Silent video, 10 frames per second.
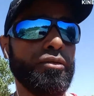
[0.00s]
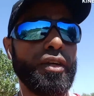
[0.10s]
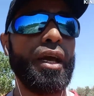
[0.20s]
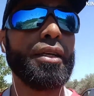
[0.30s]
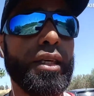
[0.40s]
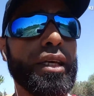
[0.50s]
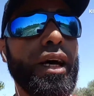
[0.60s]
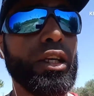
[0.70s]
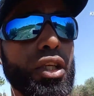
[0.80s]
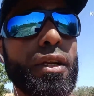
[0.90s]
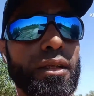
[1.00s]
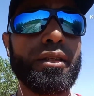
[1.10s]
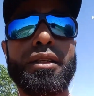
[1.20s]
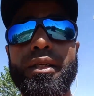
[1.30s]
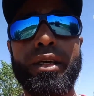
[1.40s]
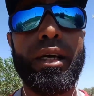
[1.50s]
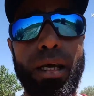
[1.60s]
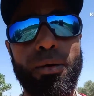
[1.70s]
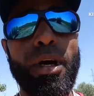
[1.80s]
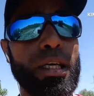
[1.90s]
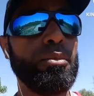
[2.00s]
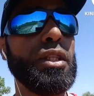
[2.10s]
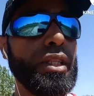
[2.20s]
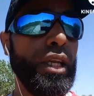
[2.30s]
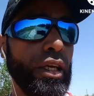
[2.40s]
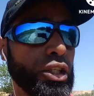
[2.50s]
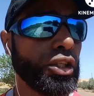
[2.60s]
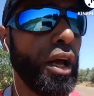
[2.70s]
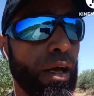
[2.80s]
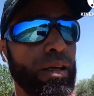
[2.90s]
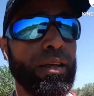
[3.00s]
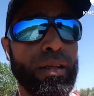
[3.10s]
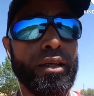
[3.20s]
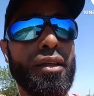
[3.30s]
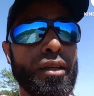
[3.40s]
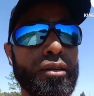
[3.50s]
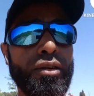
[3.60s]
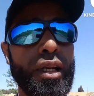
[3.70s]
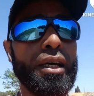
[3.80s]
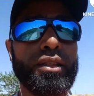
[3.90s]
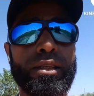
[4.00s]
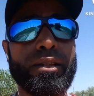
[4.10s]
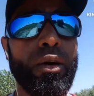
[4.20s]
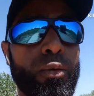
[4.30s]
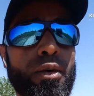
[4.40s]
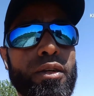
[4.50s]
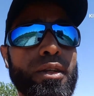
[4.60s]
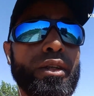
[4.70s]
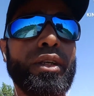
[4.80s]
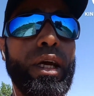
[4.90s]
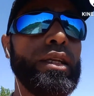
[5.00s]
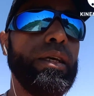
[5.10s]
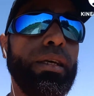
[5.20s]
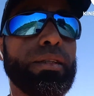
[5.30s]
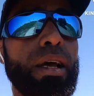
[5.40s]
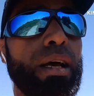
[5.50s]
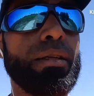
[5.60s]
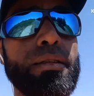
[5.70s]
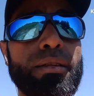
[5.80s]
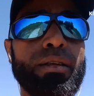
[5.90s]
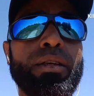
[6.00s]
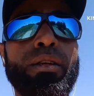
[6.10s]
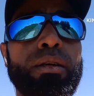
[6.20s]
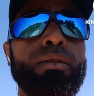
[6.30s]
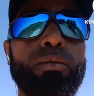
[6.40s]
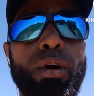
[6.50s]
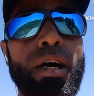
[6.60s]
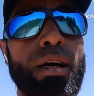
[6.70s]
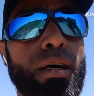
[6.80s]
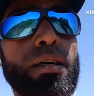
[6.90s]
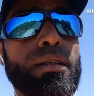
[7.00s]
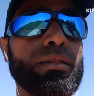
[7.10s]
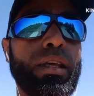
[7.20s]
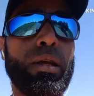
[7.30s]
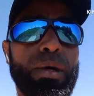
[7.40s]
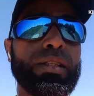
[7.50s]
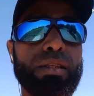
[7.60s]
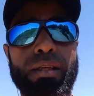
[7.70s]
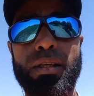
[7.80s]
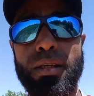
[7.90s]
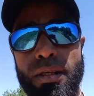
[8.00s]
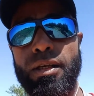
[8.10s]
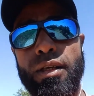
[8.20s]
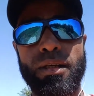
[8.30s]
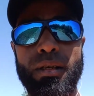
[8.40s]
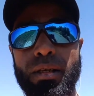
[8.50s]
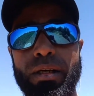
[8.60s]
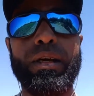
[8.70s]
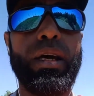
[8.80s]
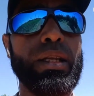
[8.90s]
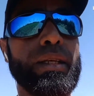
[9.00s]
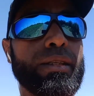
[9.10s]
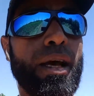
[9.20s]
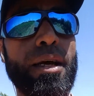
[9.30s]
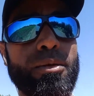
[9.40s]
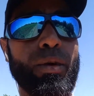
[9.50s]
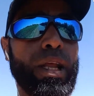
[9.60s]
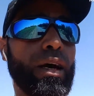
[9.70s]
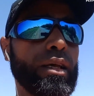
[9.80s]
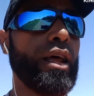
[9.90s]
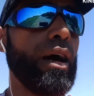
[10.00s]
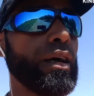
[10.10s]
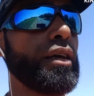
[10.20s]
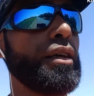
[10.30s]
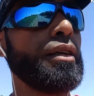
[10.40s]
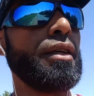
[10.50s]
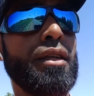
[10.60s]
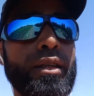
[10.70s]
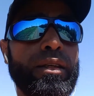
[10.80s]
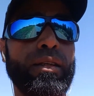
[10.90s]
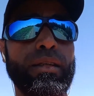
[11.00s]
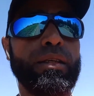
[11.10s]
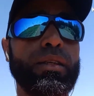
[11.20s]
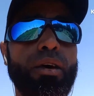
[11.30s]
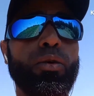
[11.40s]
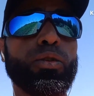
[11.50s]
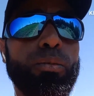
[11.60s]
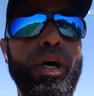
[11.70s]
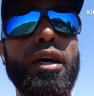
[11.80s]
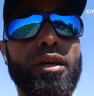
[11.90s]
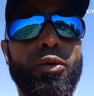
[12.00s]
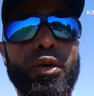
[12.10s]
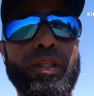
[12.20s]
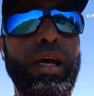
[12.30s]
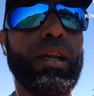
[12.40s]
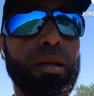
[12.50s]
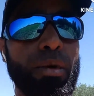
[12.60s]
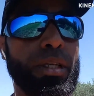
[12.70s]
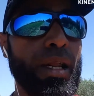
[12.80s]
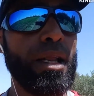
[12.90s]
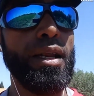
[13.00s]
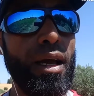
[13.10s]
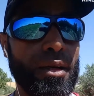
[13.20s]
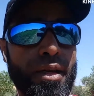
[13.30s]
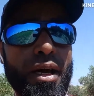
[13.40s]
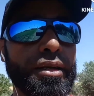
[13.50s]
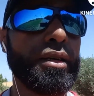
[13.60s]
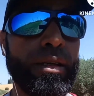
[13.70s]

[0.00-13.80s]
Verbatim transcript: في هذه العشر الأوائل من ذي الحجة فلا تنسوا الإحسان وطيبة آه، اللسان والأخلاق إنه سبحانه وتعالى المنان الحنان